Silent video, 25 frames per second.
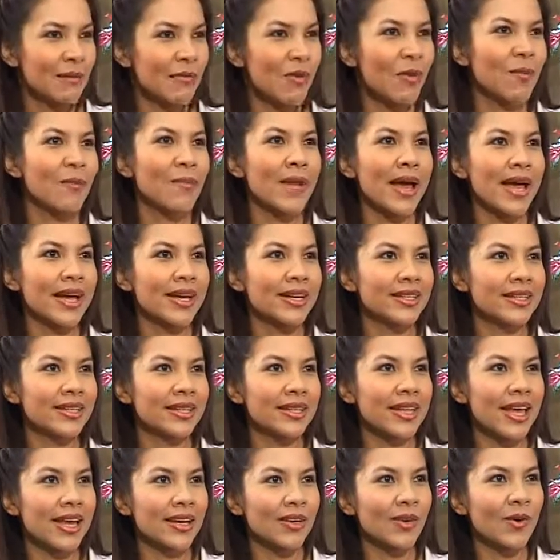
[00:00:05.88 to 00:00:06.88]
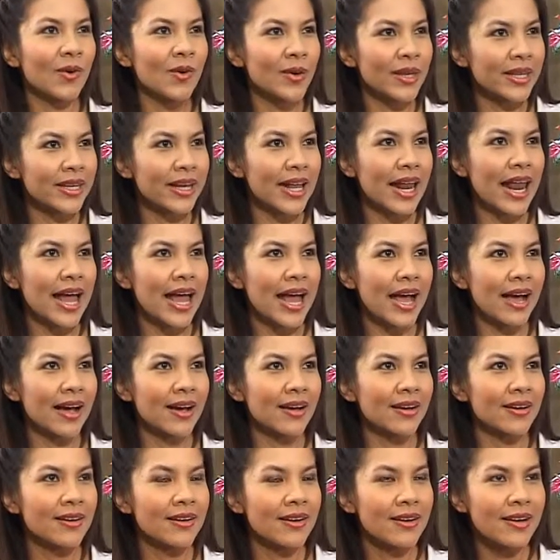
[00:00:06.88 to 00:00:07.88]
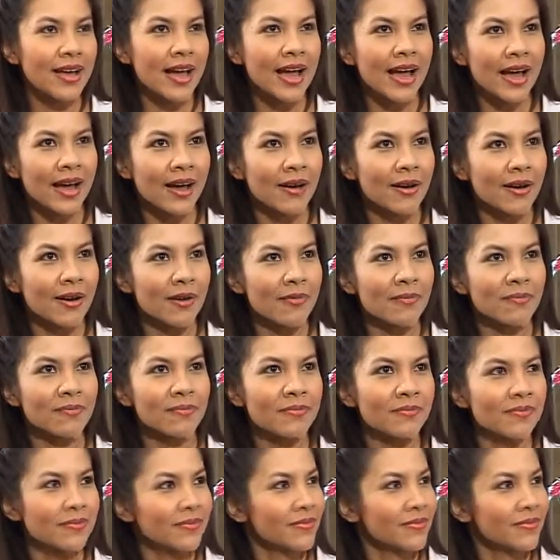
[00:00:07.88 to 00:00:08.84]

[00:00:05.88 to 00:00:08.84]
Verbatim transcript: ระบบใหม่คือจะตัดคนกลาง พูด